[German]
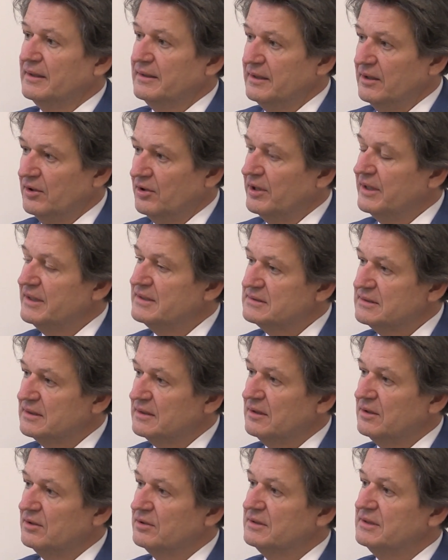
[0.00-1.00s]
die
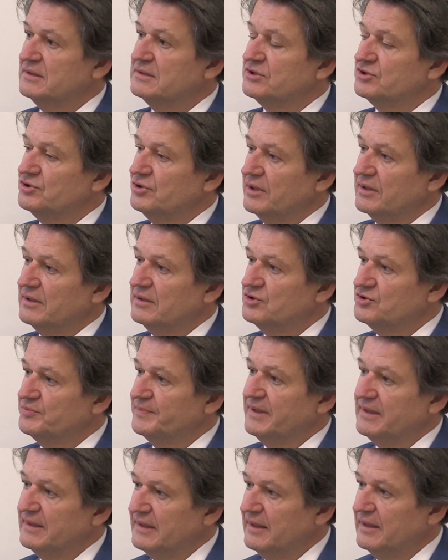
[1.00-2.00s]
Häuser, auch die zerstörten
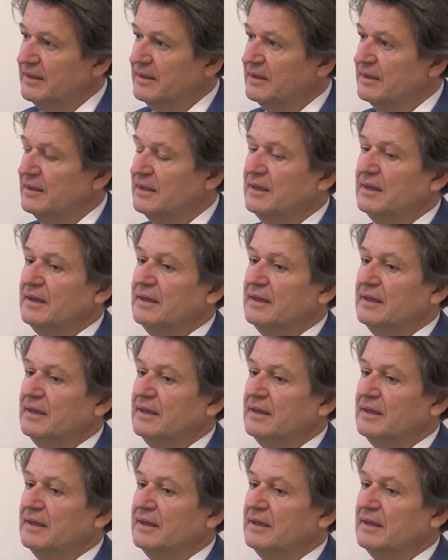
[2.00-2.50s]
Spitäler,